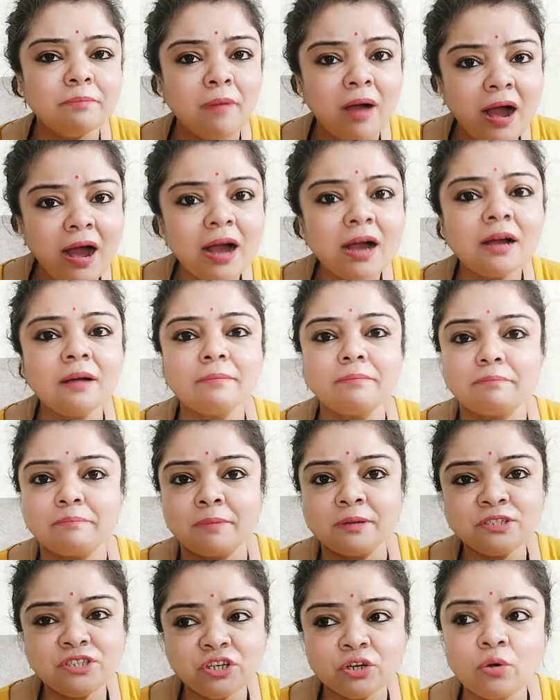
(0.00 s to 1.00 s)
माँ
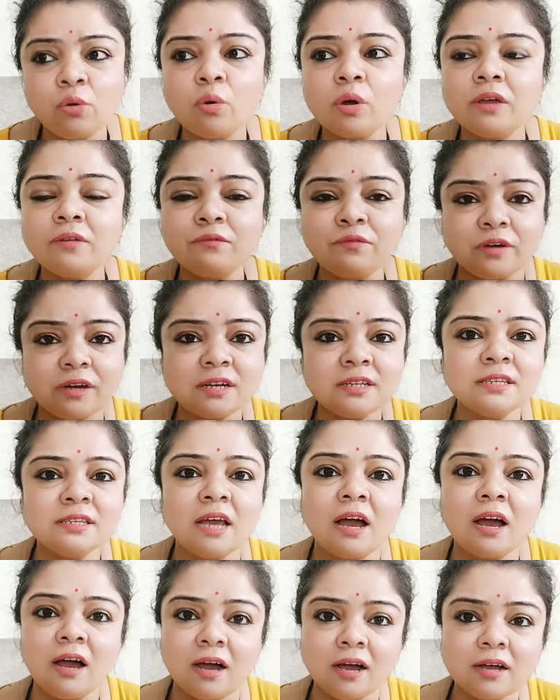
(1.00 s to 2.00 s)
बच्चे को कोई फ़र्ज़
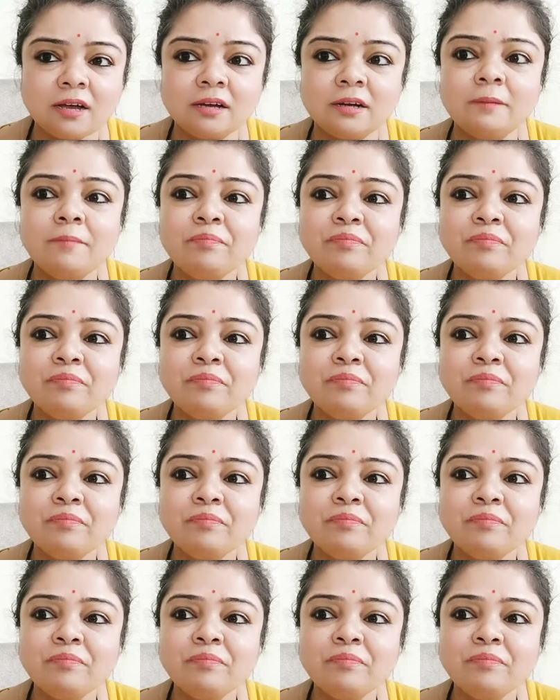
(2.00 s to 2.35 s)
या हक